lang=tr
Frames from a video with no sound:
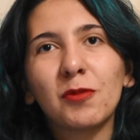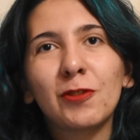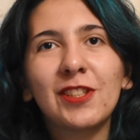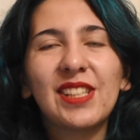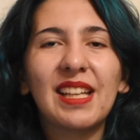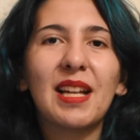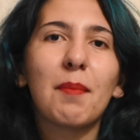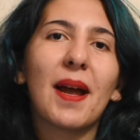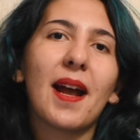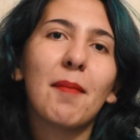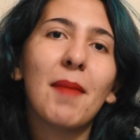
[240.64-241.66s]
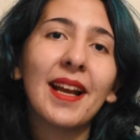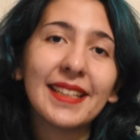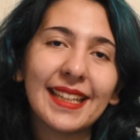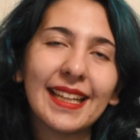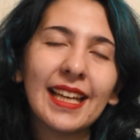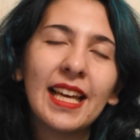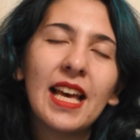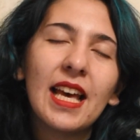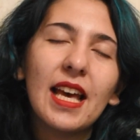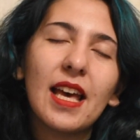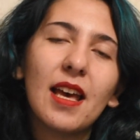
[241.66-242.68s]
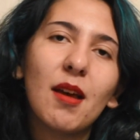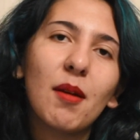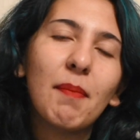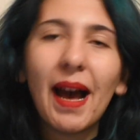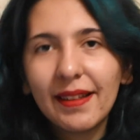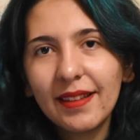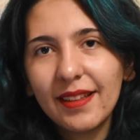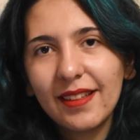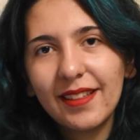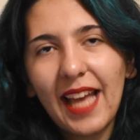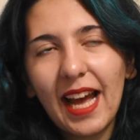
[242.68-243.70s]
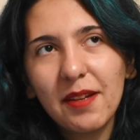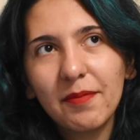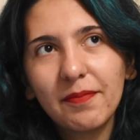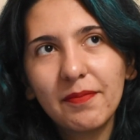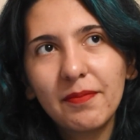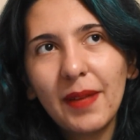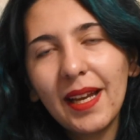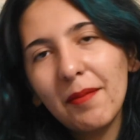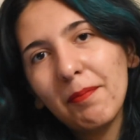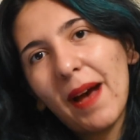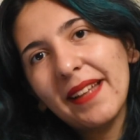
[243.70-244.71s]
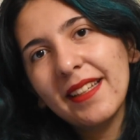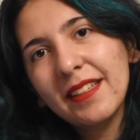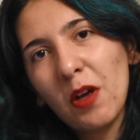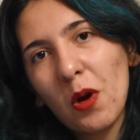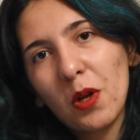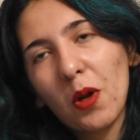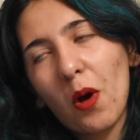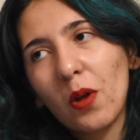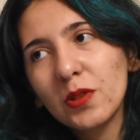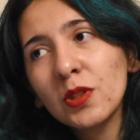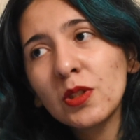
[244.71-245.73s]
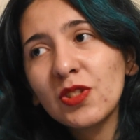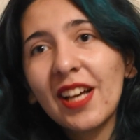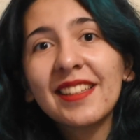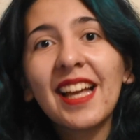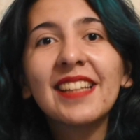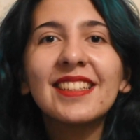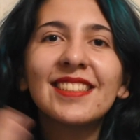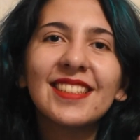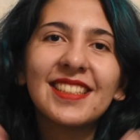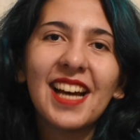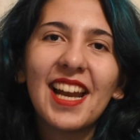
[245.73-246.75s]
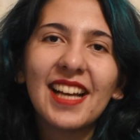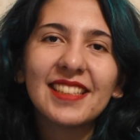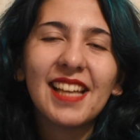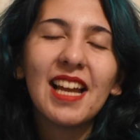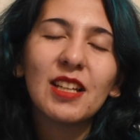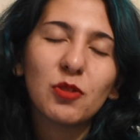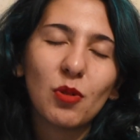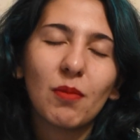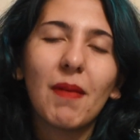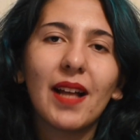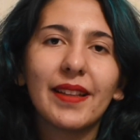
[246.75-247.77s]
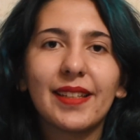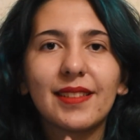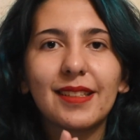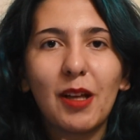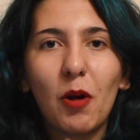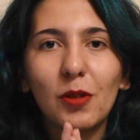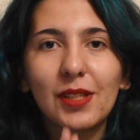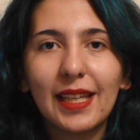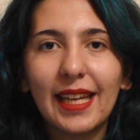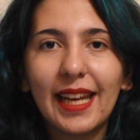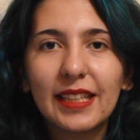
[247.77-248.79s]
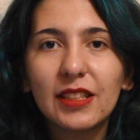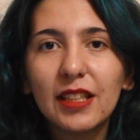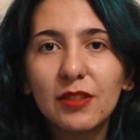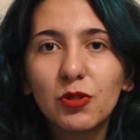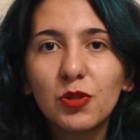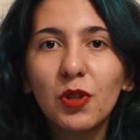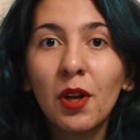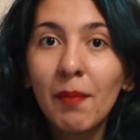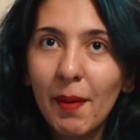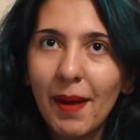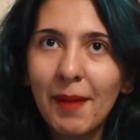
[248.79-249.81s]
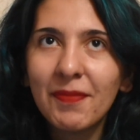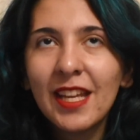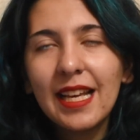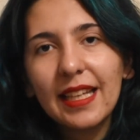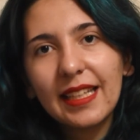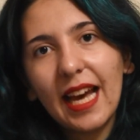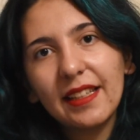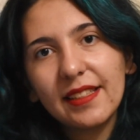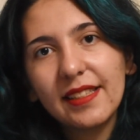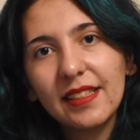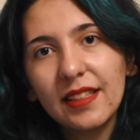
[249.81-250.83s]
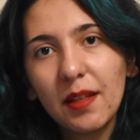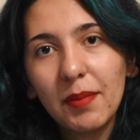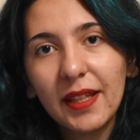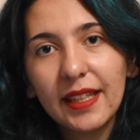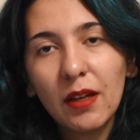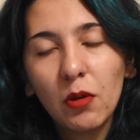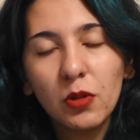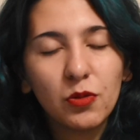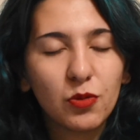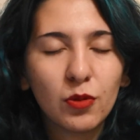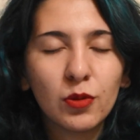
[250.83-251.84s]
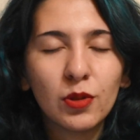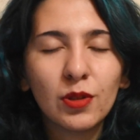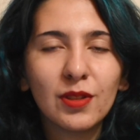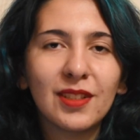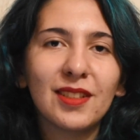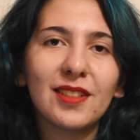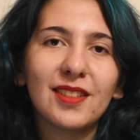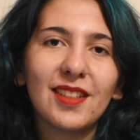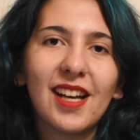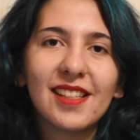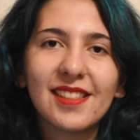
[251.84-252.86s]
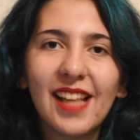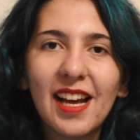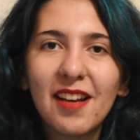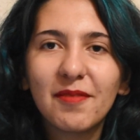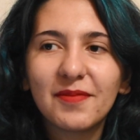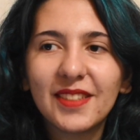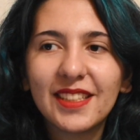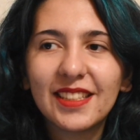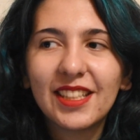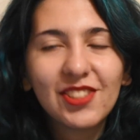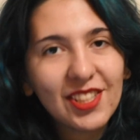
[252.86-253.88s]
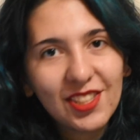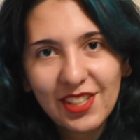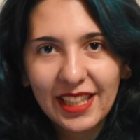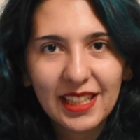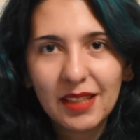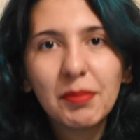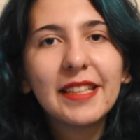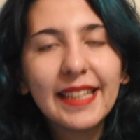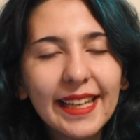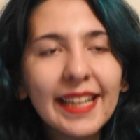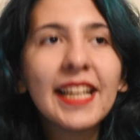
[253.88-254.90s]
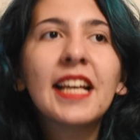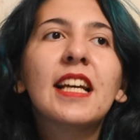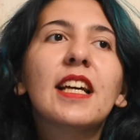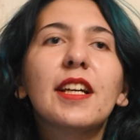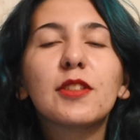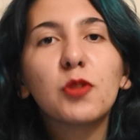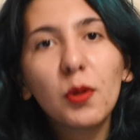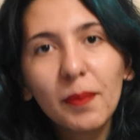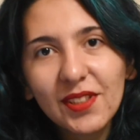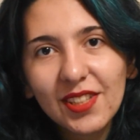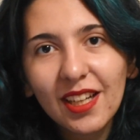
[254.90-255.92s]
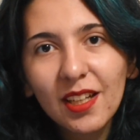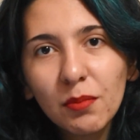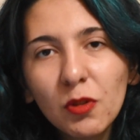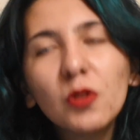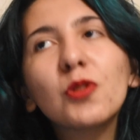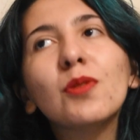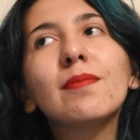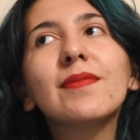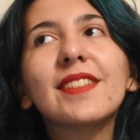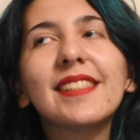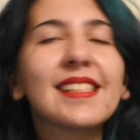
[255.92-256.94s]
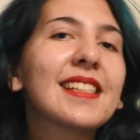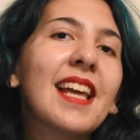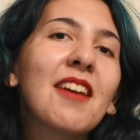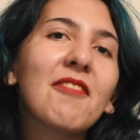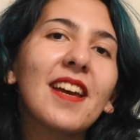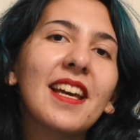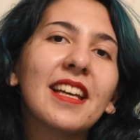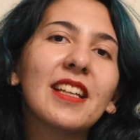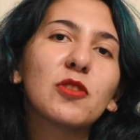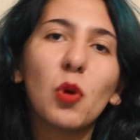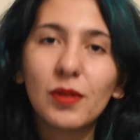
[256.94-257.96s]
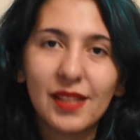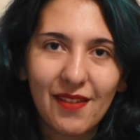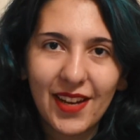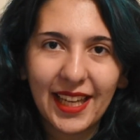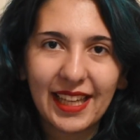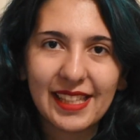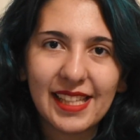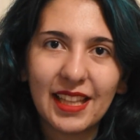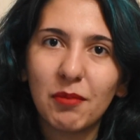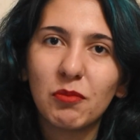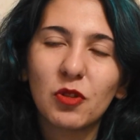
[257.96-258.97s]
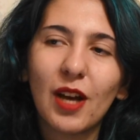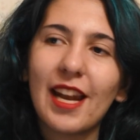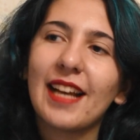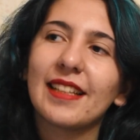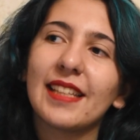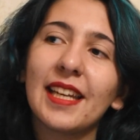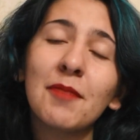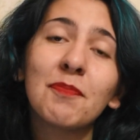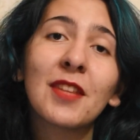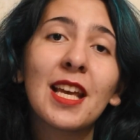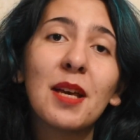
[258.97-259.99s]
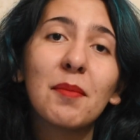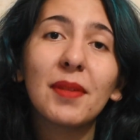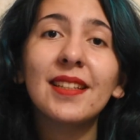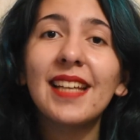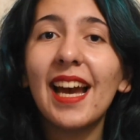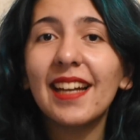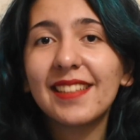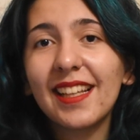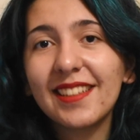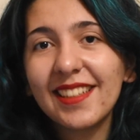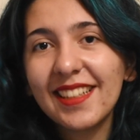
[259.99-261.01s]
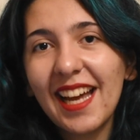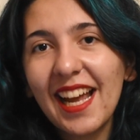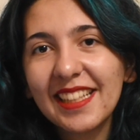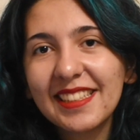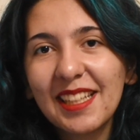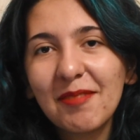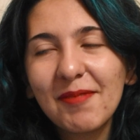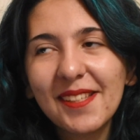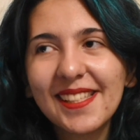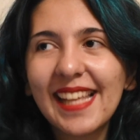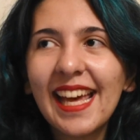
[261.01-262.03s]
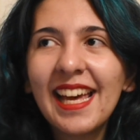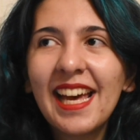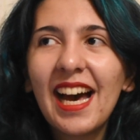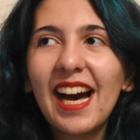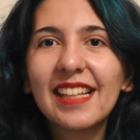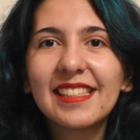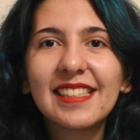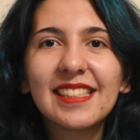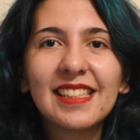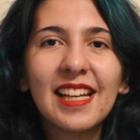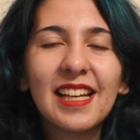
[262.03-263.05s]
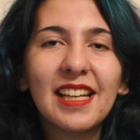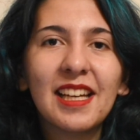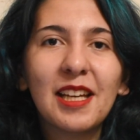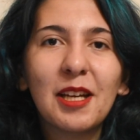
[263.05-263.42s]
bu diziyle beraber ki e, ben yani Be, bende de öyle oldu. Canlandırdığı karakterle çok bağlantılı olsa gerek diye düşünüyorum ama kendisinde tabii ki oyunculuğu e, asla e, geçilecek gibi değil. E, çok başarılı buldum dizide ve e, çok severek izledim bu karakteri. Bir diğer tatlı karakterimiz de aslında... E,